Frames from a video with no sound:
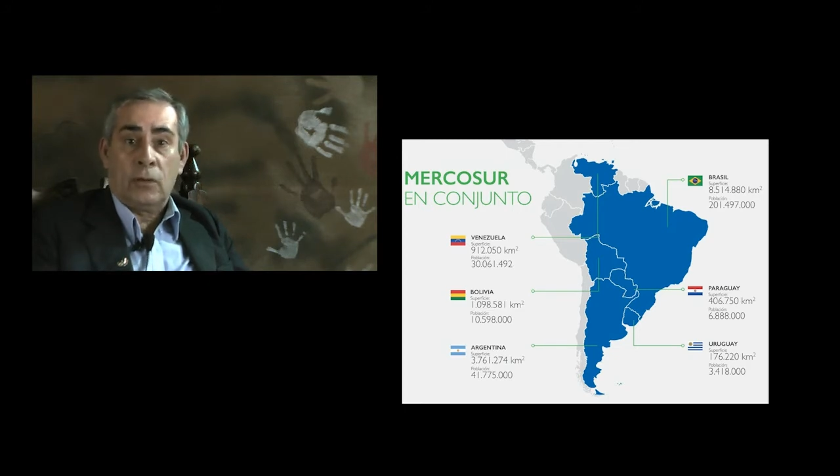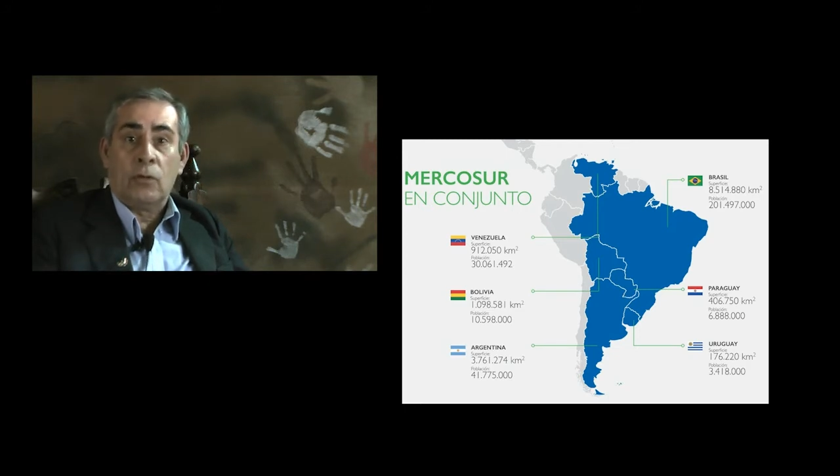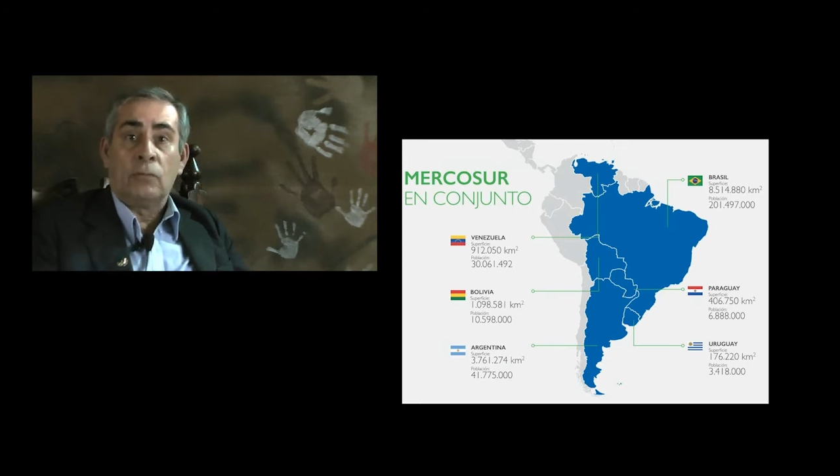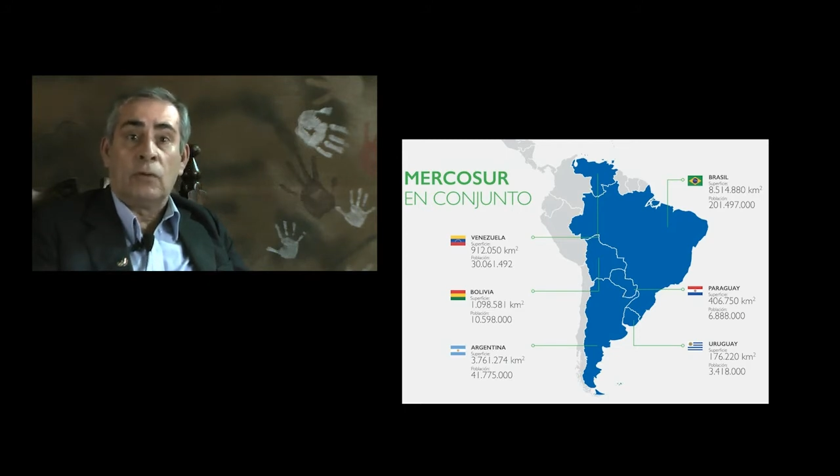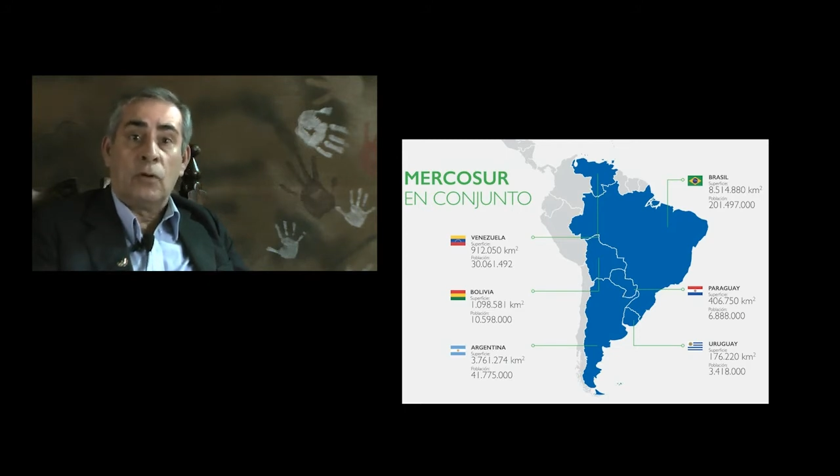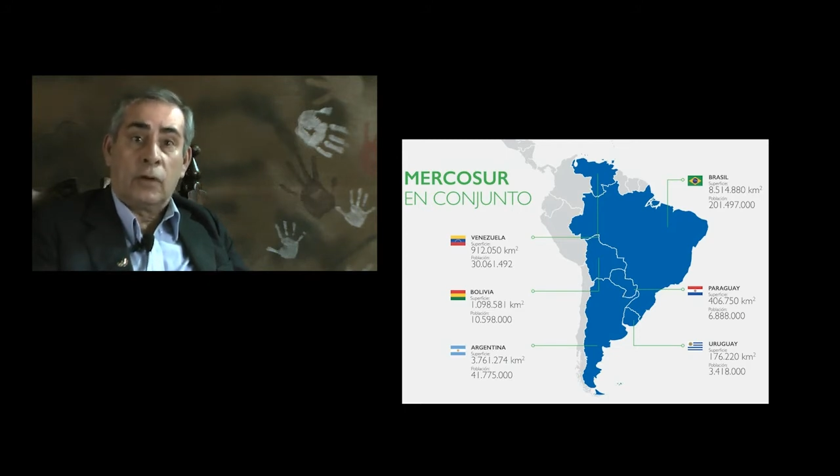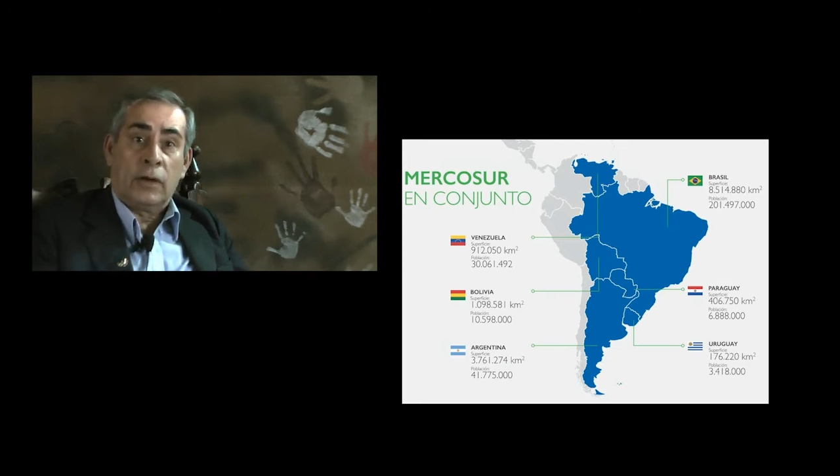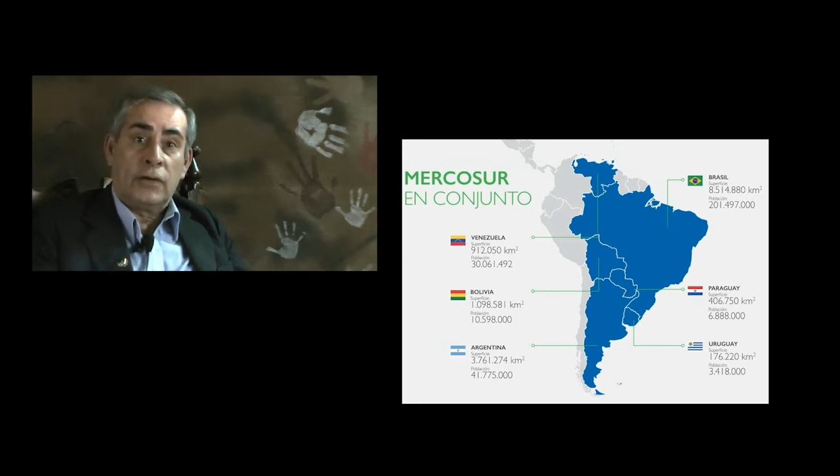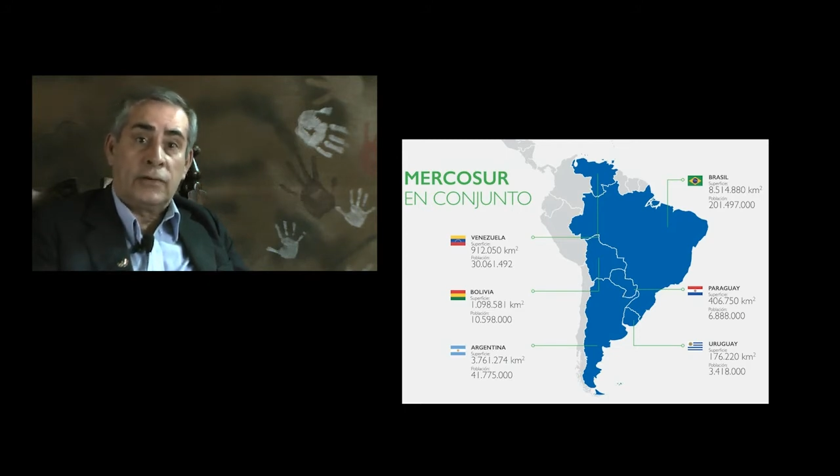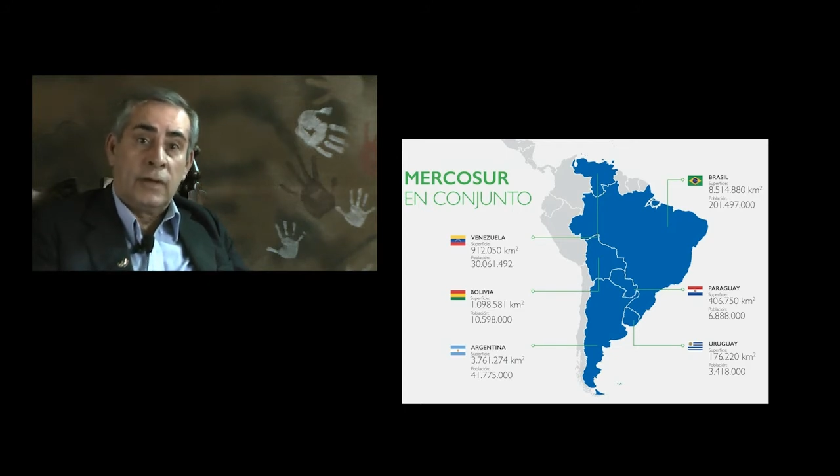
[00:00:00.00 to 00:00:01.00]
con lo
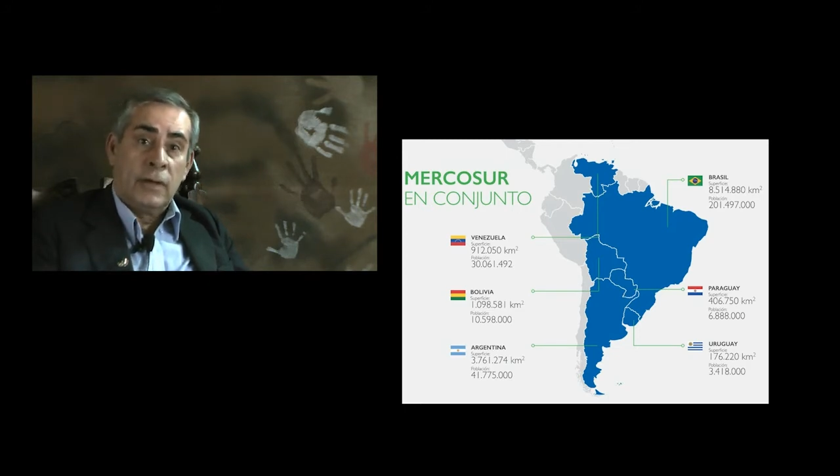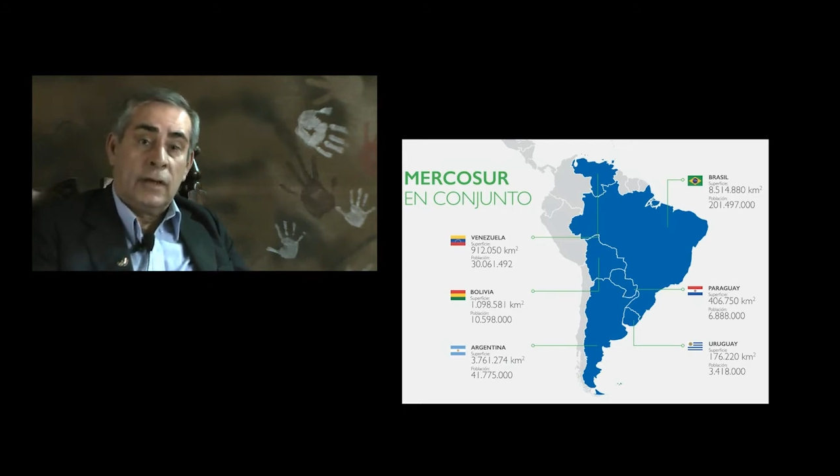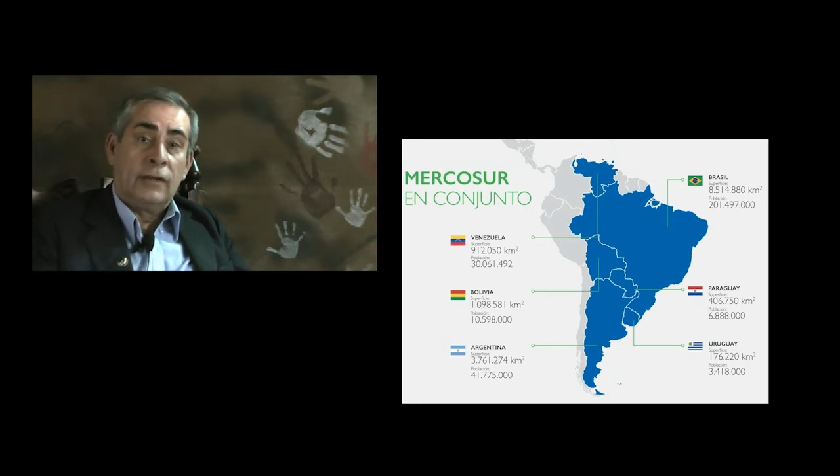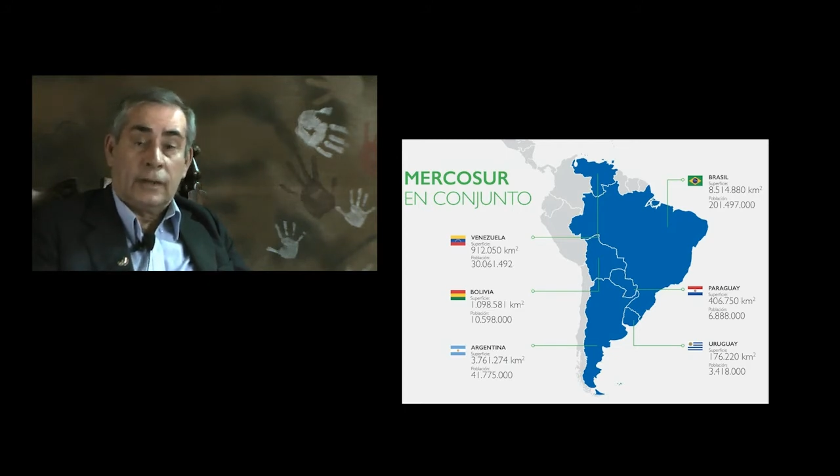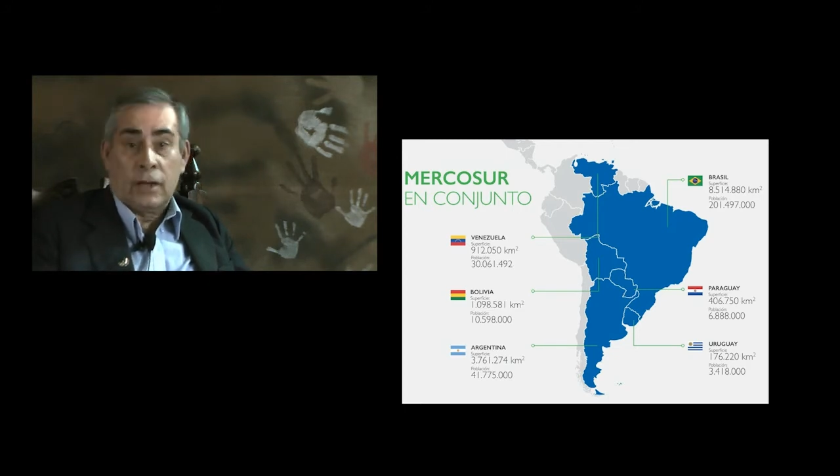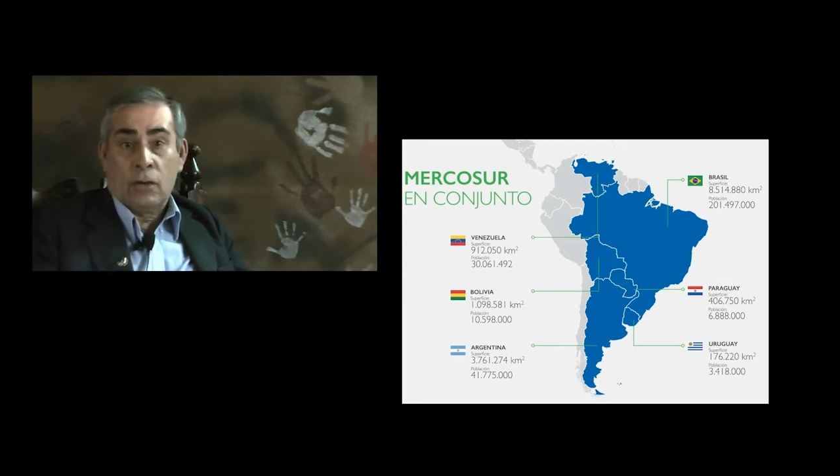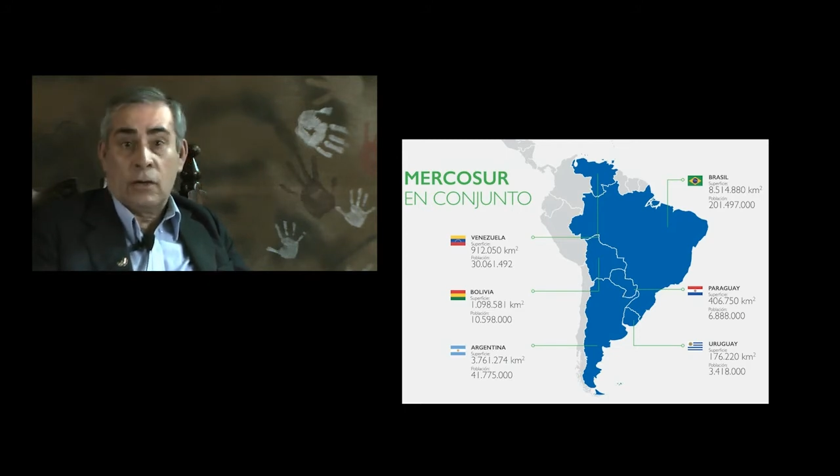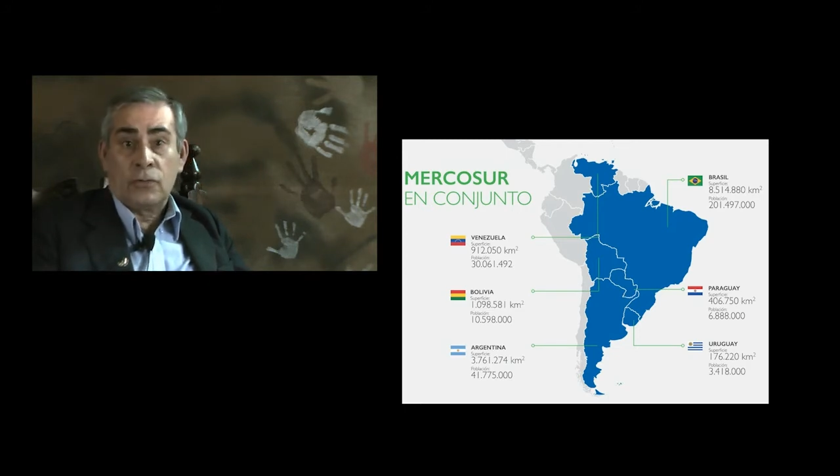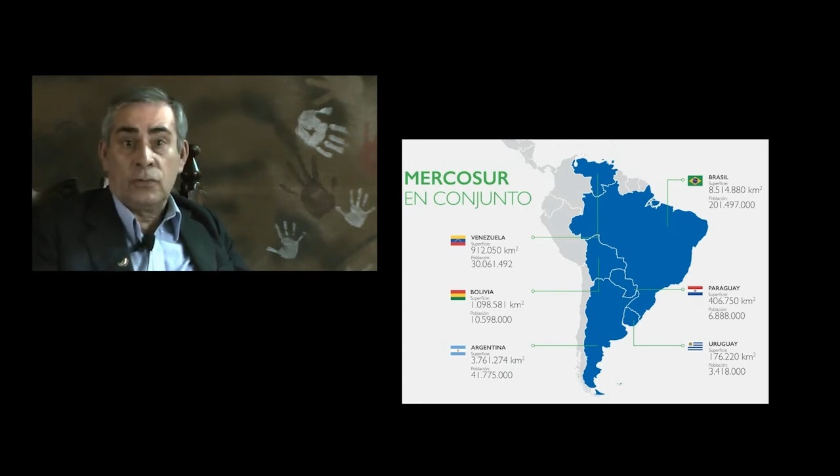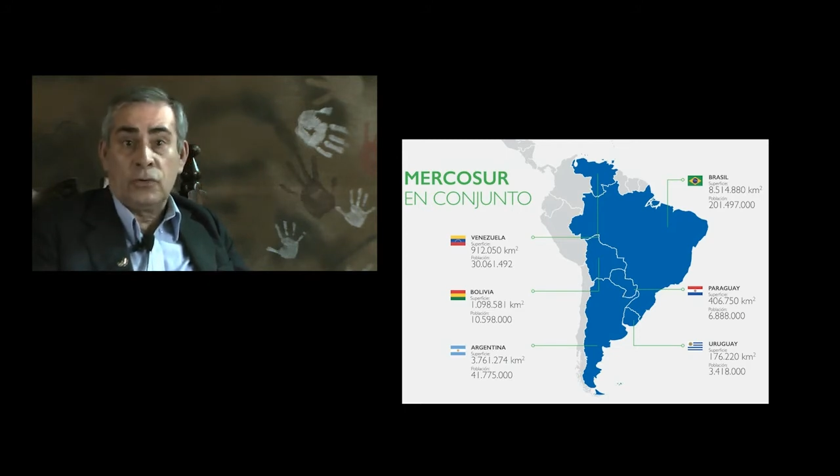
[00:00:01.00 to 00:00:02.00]
que es el Tratado
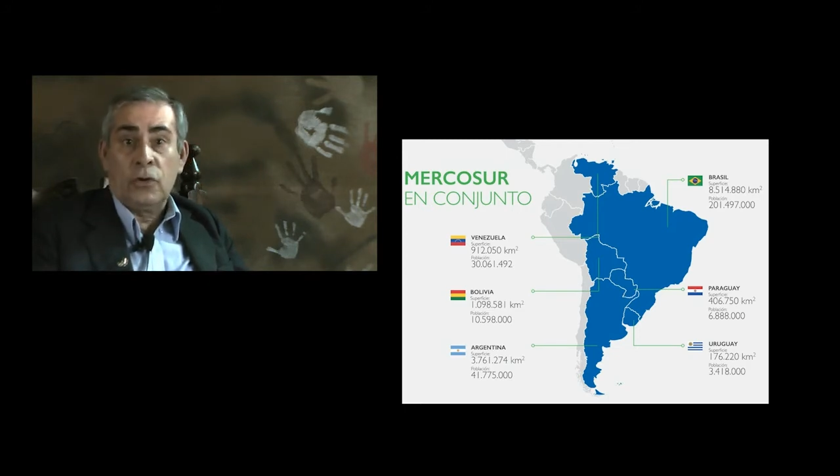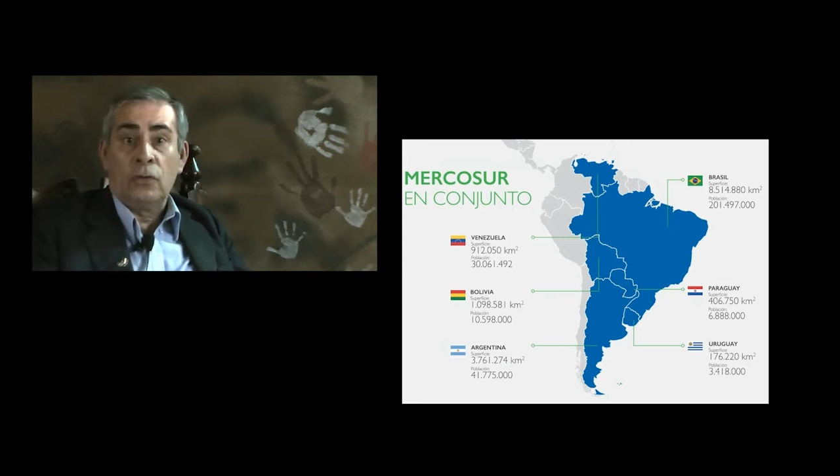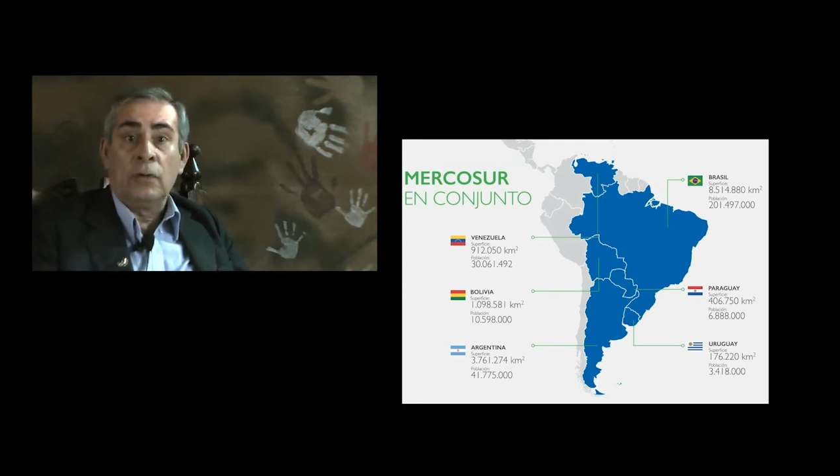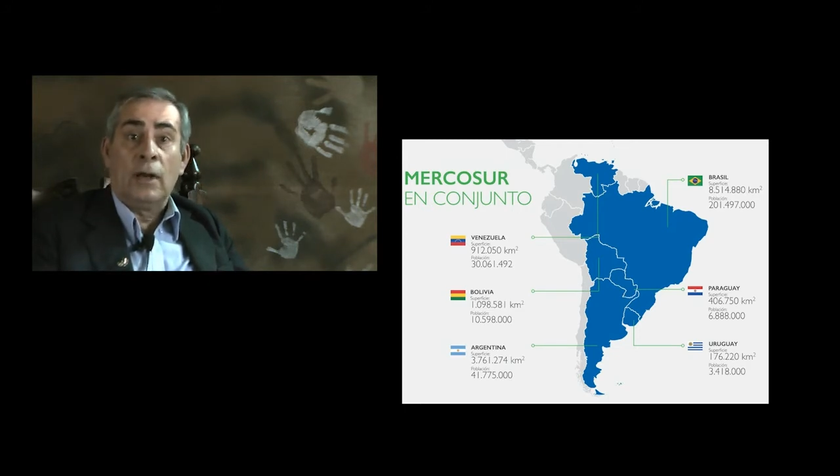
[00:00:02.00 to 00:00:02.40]
de Asunción,